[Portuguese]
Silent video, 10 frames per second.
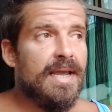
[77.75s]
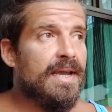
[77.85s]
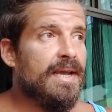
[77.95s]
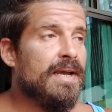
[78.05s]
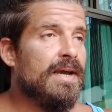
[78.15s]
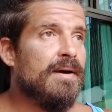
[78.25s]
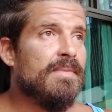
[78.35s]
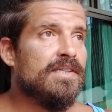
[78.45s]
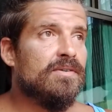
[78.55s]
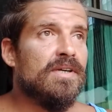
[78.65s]
É,
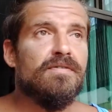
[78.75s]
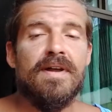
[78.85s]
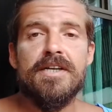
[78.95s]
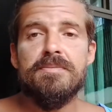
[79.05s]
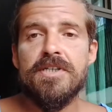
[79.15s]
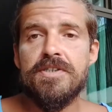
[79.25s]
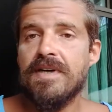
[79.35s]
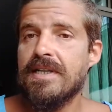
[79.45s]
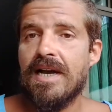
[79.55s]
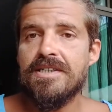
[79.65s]
mas eu tento falar as minhas
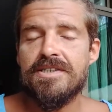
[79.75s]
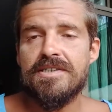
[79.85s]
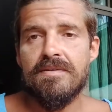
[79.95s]
verdades.